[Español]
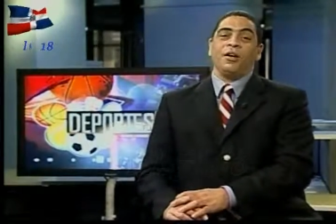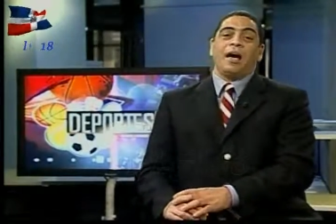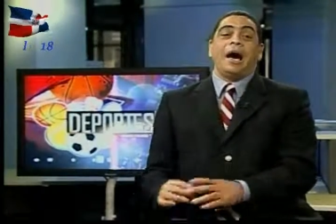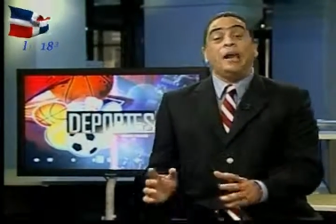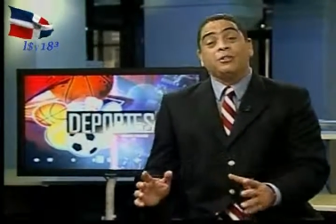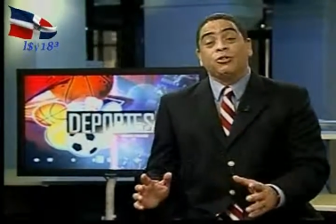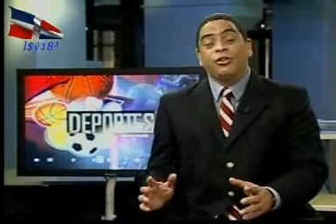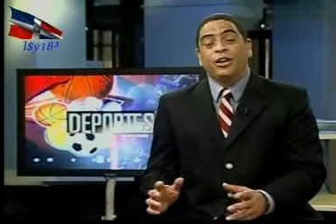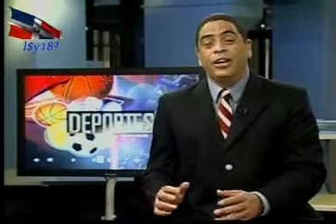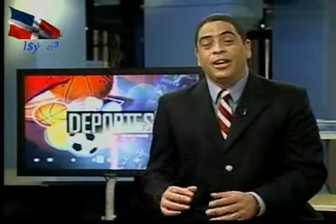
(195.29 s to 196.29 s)
Alex
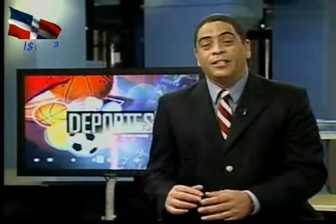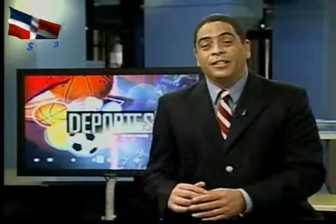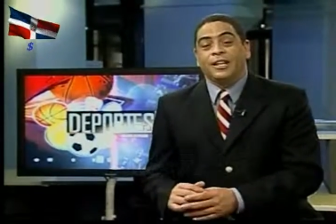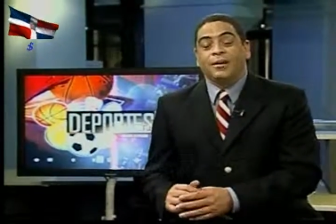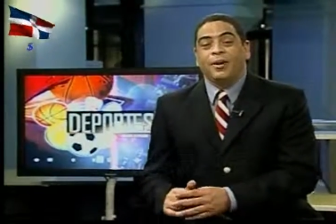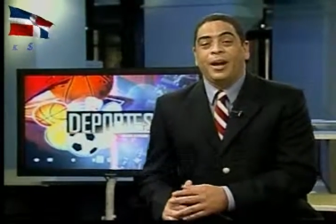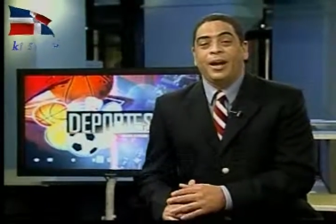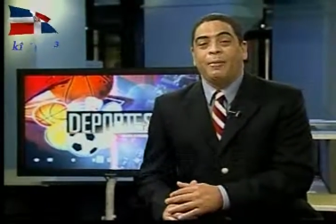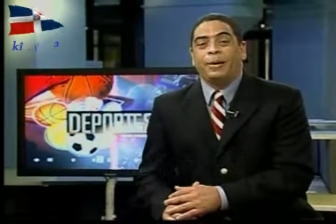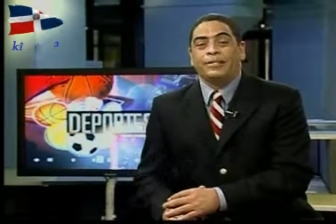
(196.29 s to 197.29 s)
Rodríguez estaba
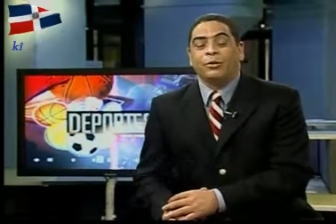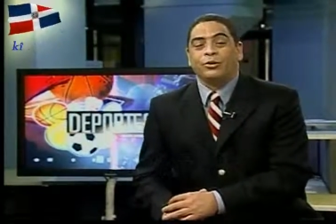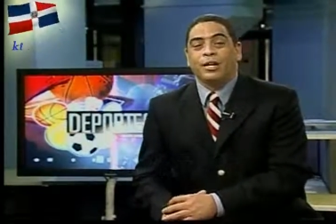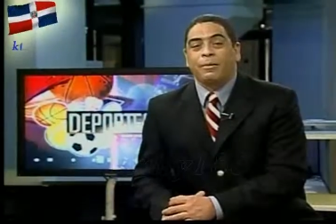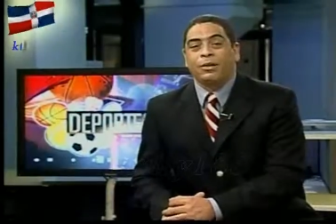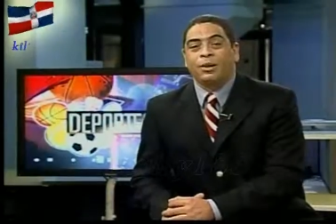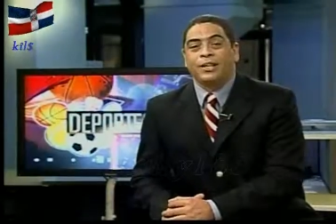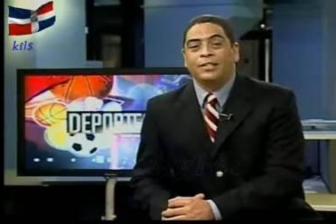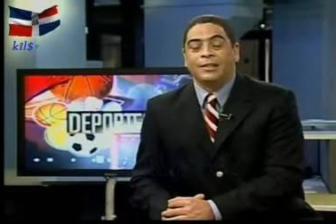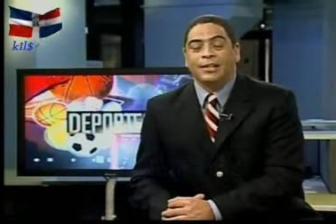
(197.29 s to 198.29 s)
el pasado sábado en la
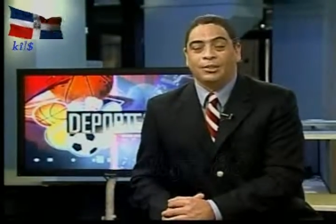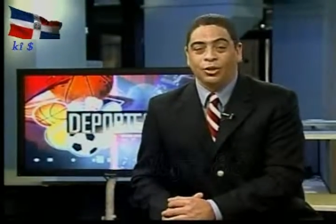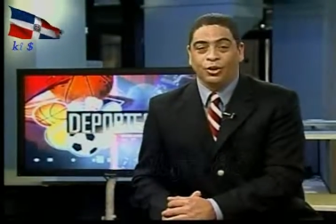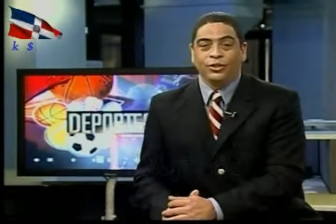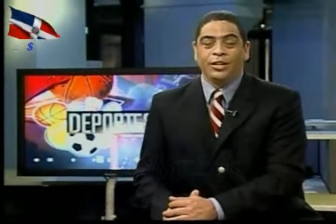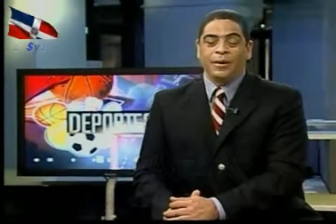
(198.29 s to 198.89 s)
exaltación